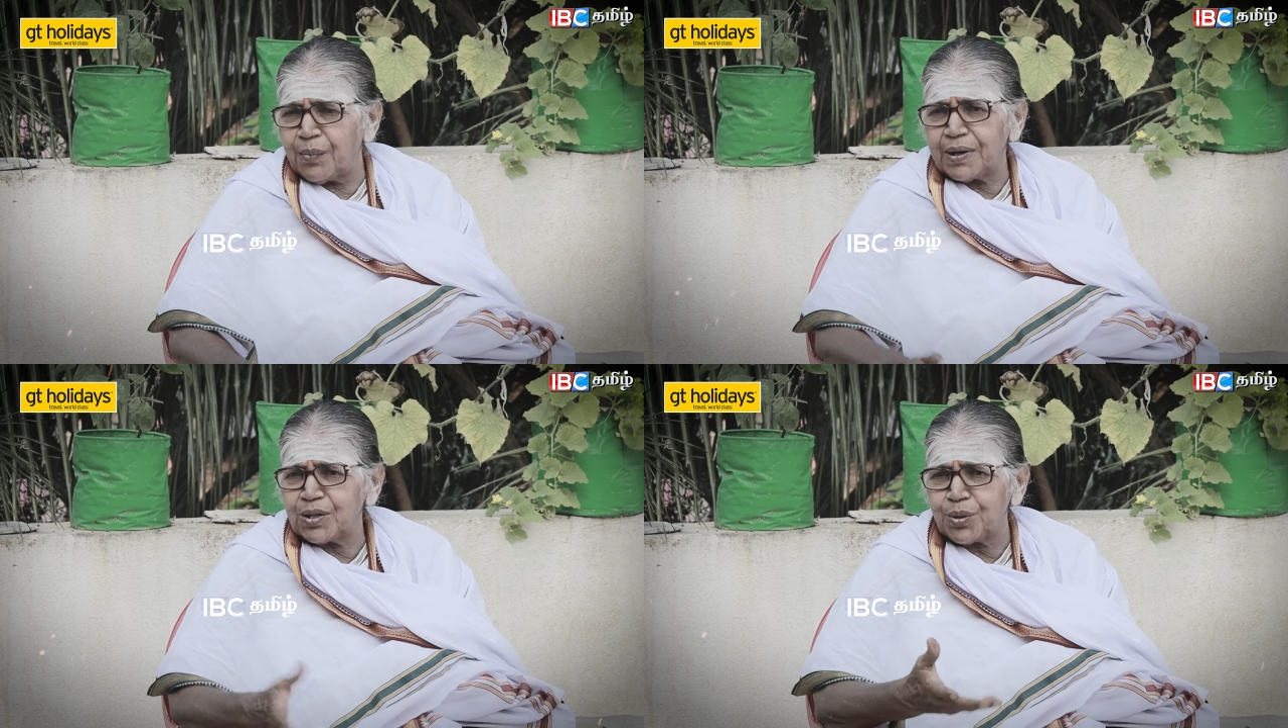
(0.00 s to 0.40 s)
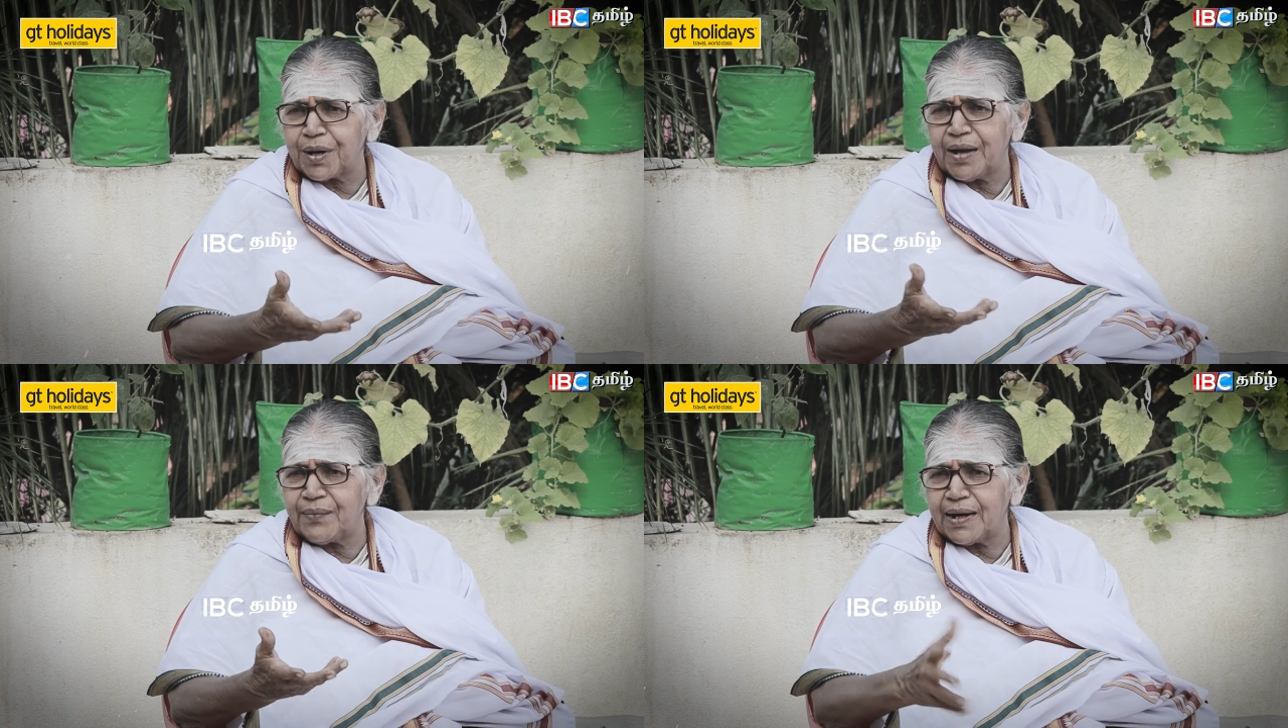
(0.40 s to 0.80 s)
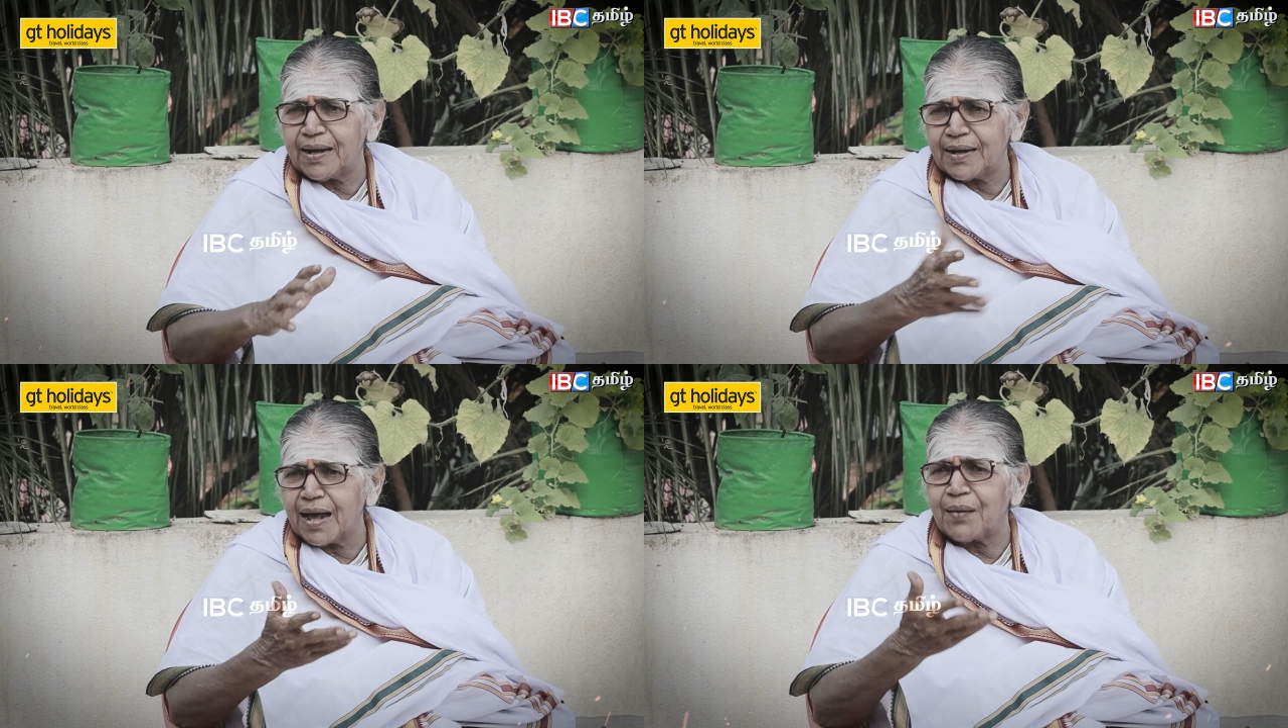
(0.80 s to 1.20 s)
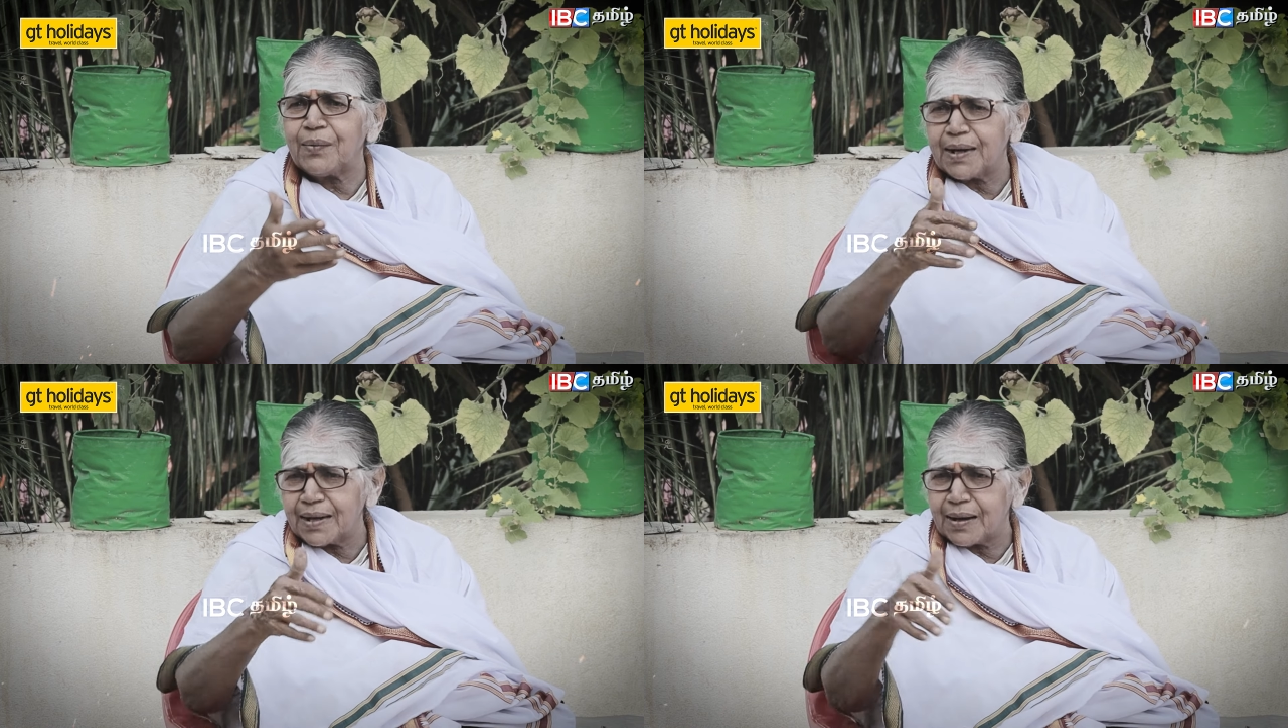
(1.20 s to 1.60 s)
அவங்க துறையே வேணாம்னா
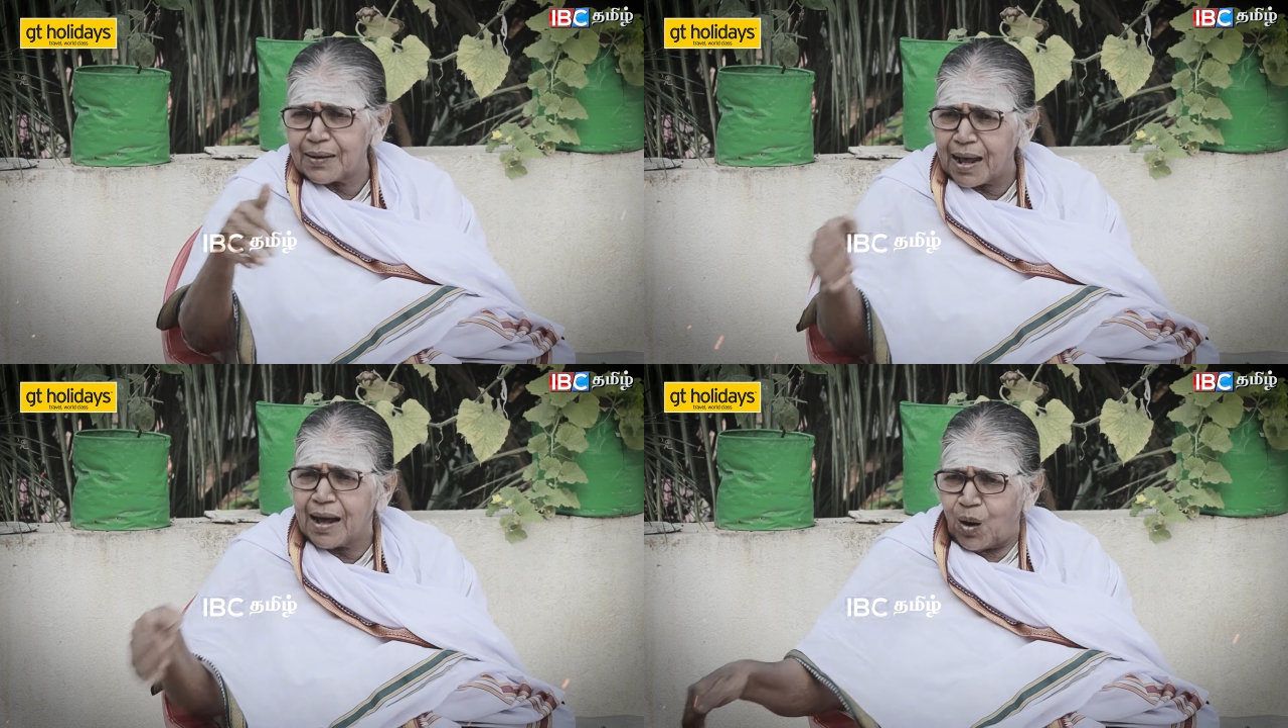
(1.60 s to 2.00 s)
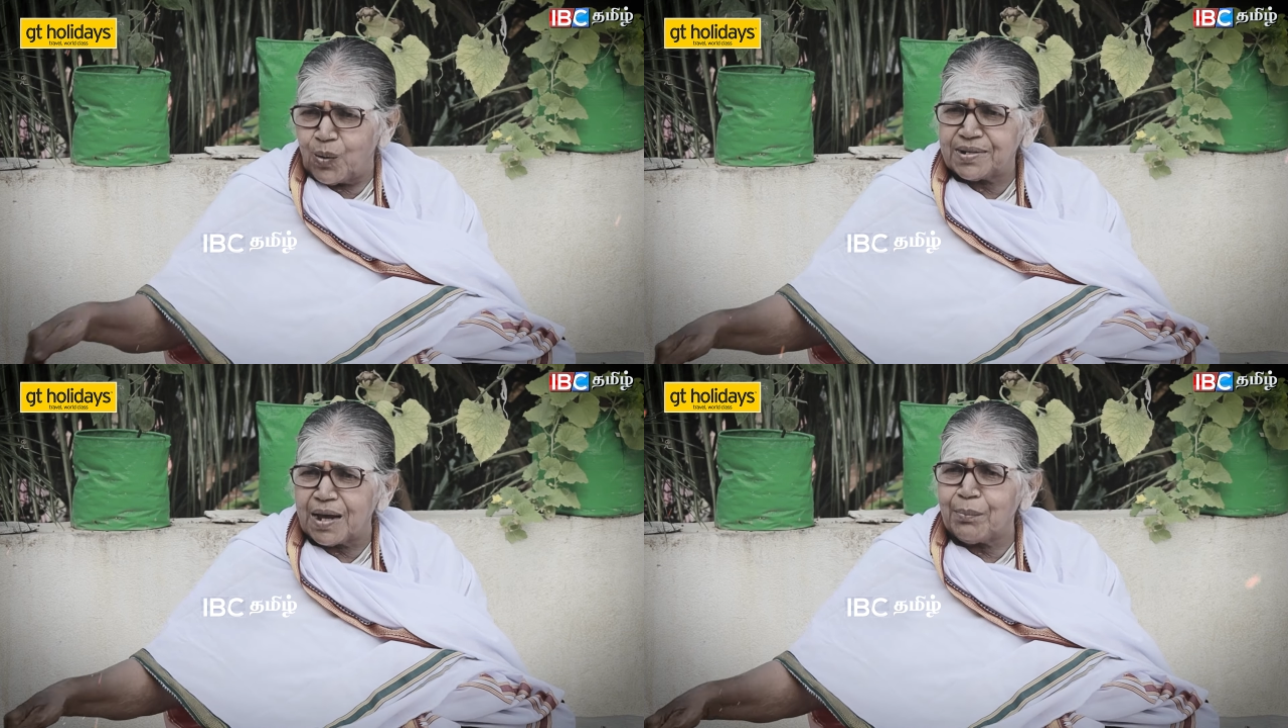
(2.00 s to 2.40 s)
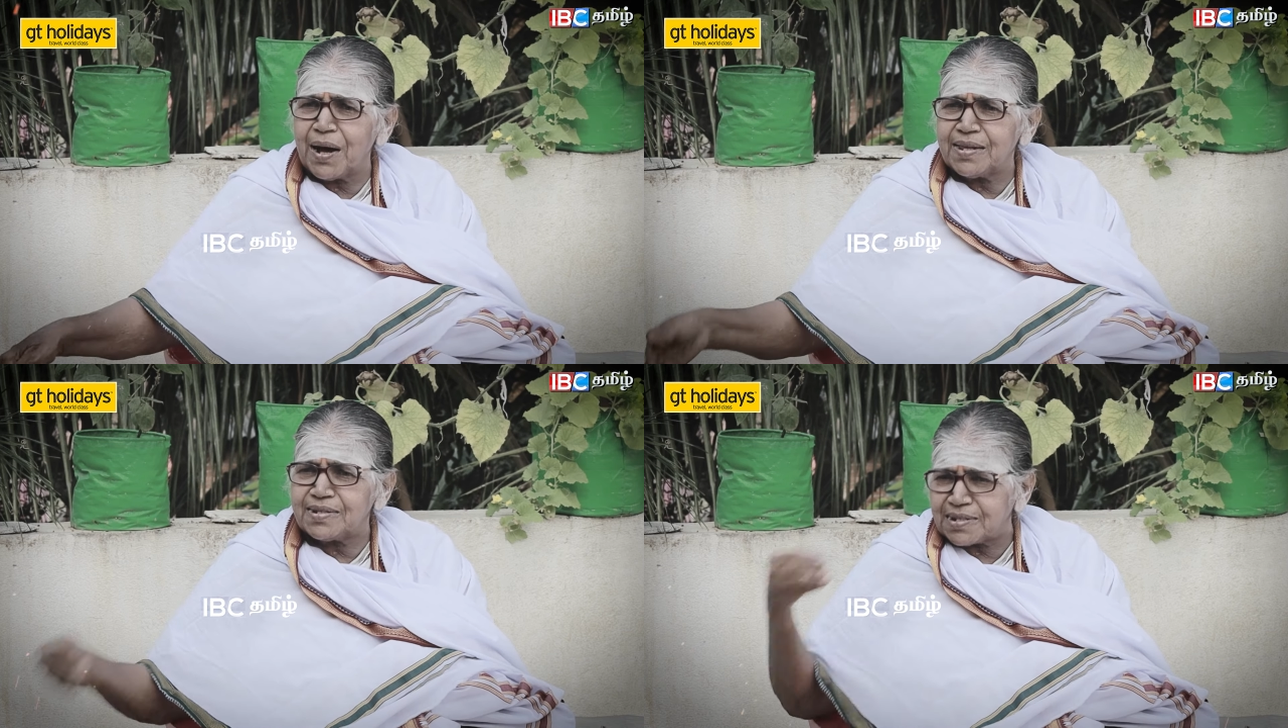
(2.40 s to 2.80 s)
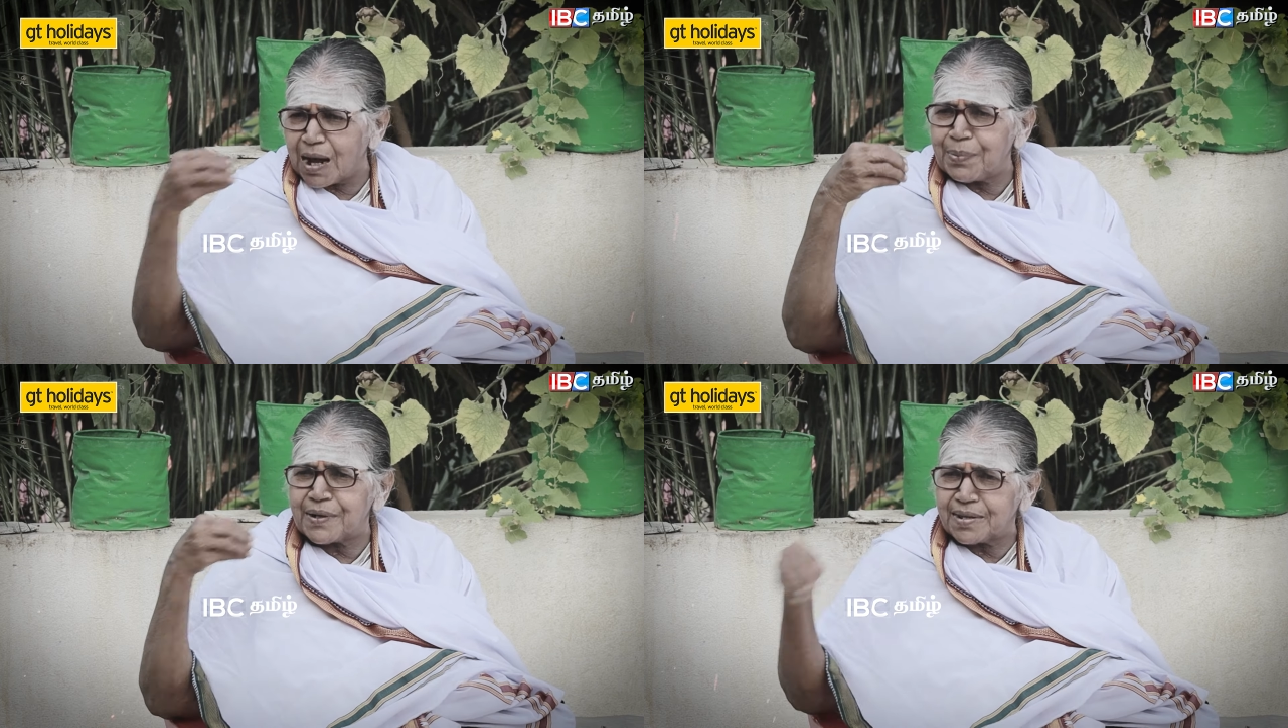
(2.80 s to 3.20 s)
அவங்களுக்கு அவங்க சம்பாதிச்சு
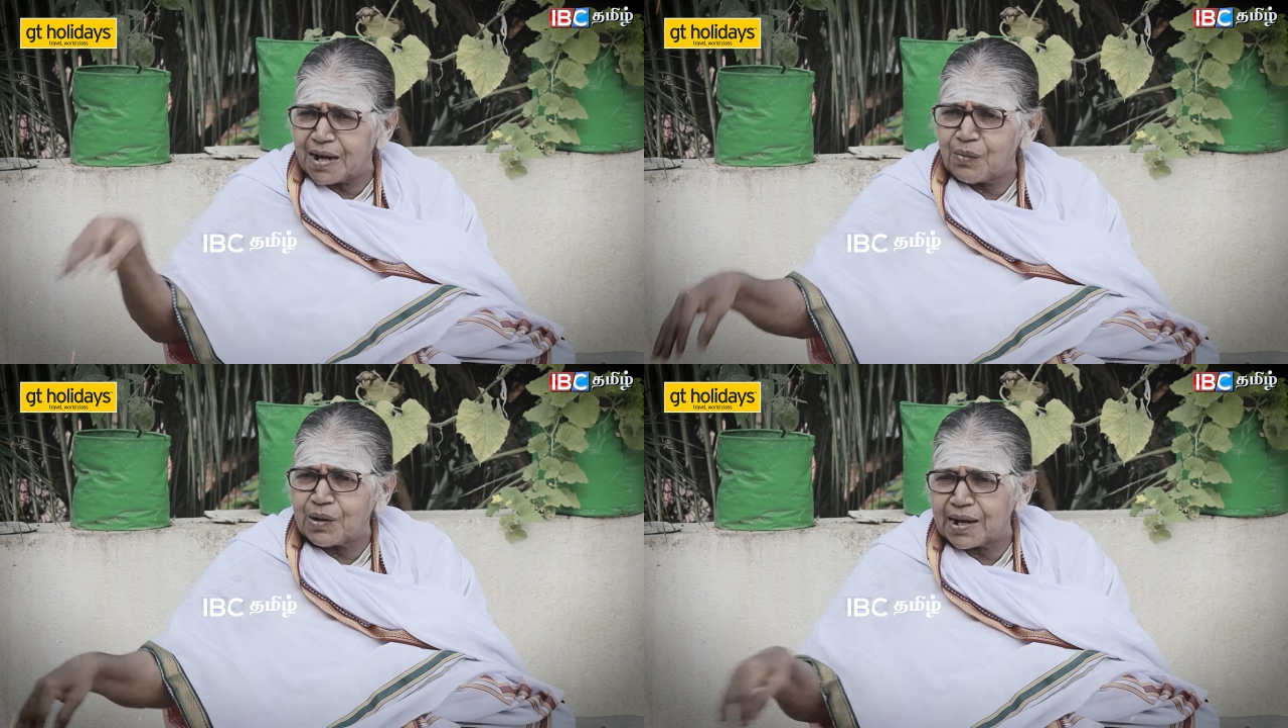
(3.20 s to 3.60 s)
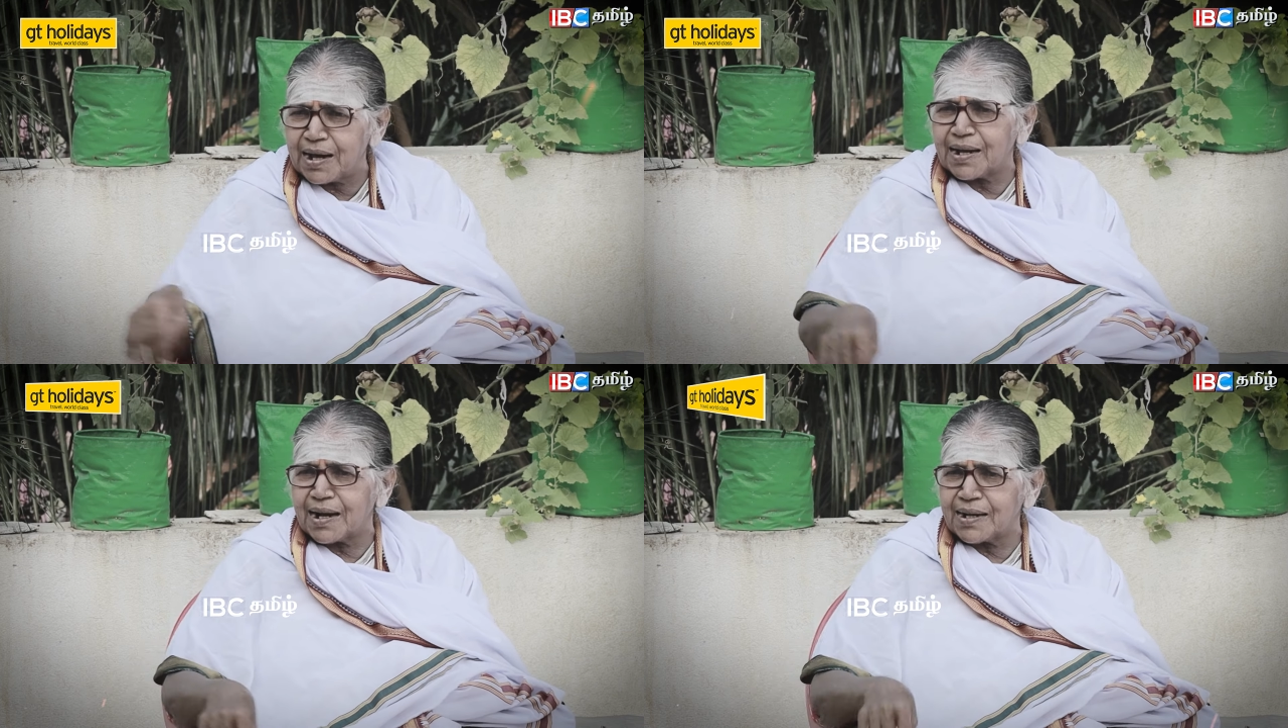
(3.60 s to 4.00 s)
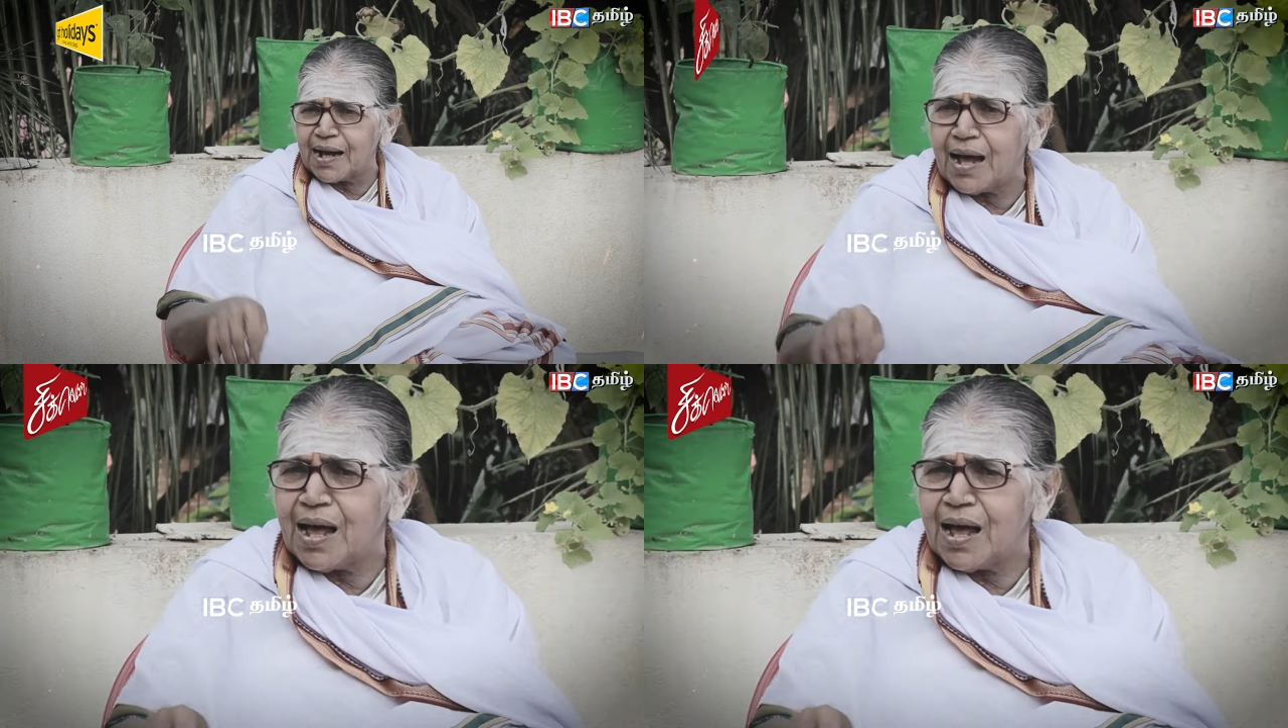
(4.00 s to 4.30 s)
சாப்பிட்றதுக்கு அவங்க கேட்குறாங்க